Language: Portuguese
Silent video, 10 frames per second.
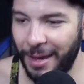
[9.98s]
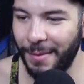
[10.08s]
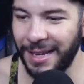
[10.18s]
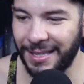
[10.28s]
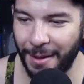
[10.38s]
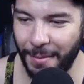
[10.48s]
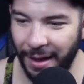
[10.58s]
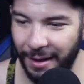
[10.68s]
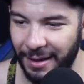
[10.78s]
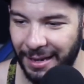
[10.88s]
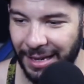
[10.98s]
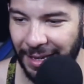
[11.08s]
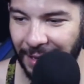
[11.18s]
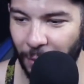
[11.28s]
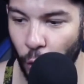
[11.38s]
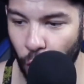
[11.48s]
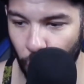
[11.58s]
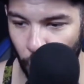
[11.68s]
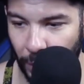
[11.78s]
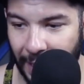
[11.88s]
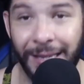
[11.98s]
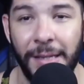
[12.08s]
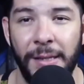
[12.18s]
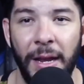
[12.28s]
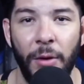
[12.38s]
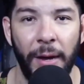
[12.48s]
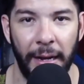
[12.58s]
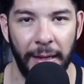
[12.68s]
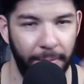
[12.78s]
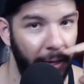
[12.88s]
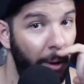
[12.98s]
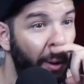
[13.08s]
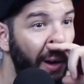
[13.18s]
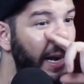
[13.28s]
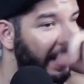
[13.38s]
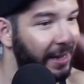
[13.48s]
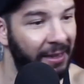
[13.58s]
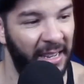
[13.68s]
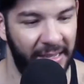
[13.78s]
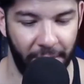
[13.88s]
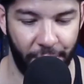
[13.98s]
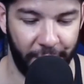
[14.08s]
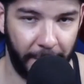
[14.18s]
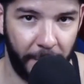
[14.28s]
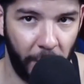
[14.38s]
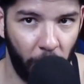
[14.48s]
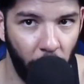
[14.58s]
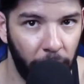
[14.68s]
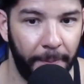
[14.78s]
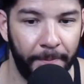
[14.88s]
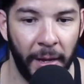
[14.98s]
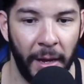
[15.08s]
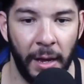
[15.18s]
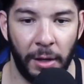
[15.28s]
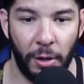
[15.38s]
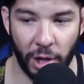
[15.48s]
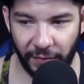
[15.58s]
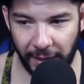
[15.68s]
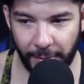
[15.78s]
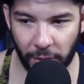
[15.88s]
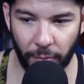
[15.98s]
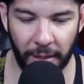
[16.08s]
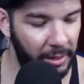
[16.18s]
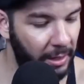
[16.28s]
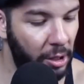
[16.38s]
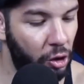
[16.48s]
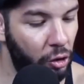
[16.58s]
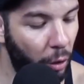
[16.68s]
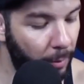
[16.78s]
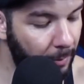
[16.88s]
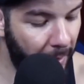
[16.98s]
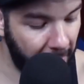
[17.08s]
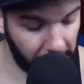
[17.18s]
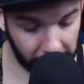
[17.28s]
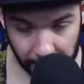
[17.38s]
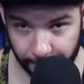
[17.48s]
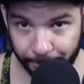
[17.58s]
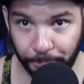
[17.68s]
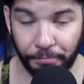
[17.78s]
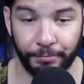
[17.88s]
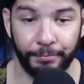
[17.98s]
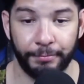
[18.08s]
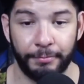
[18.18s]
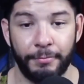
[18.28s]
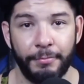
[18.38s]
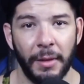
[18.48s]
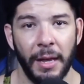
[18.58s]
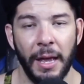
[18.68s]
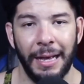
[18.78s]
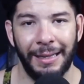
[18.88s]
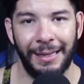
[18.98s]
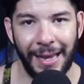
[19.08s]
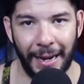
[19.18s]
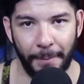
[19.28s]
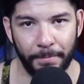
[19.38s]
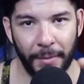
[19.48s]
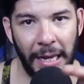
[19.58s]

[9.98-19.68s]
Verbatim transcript: O que mais queima gordura, esteira ou academia? Olha lá que interessante essa pergunta, que eu já falei mais ou menos aqui sobre, mas... Galera,